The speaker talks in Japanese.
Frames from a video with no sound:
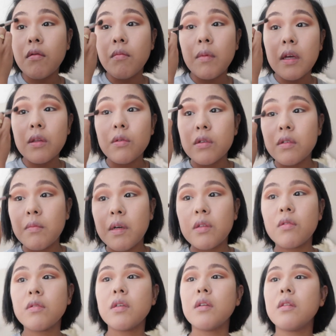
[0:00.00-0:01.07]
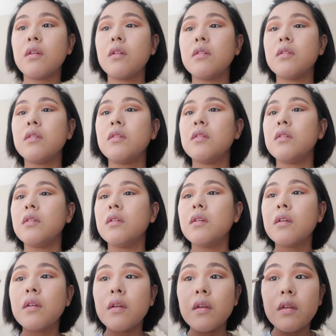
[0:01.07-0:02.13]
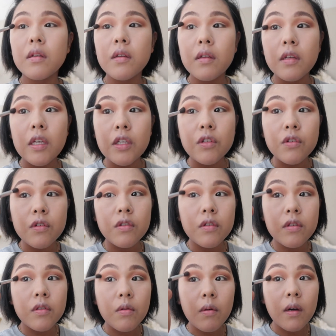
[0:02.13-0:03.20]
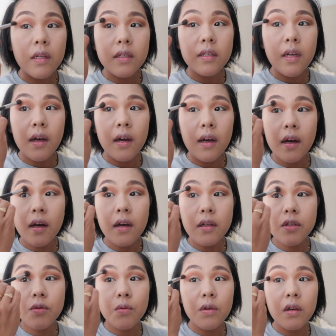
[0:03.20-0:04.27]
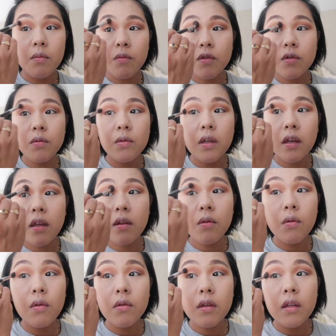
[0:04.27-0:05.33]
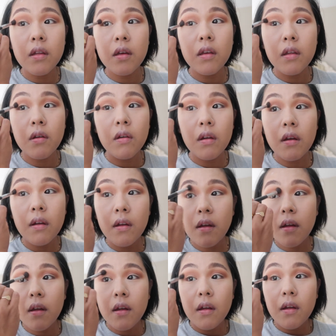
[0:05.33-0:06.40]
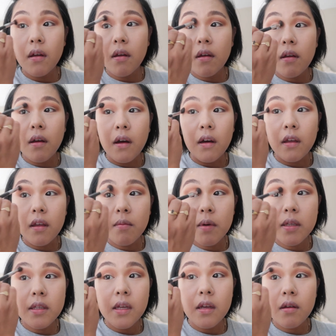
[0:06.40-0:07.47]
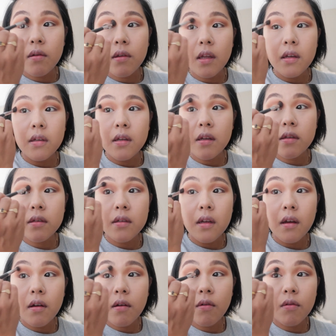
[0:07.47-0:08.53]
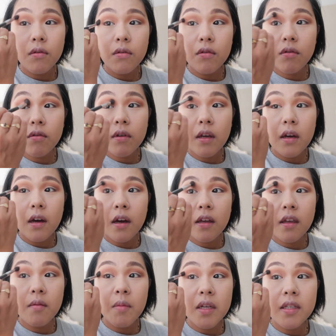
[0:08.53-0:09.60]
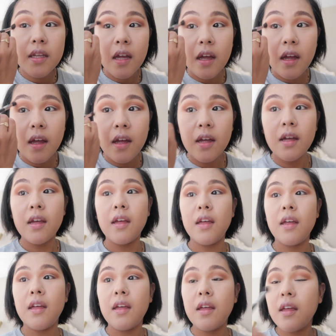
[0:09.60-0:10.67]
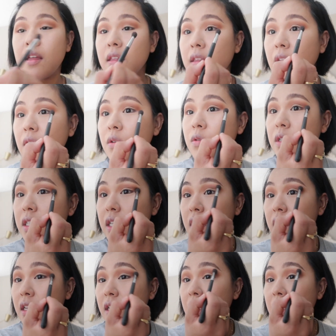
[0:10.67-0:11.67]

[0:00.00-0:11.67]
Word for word: 毎年新しい技術とかさ、商品もそうだけど出てきて飽きませんよね。全然本当に飽きません、楽しい。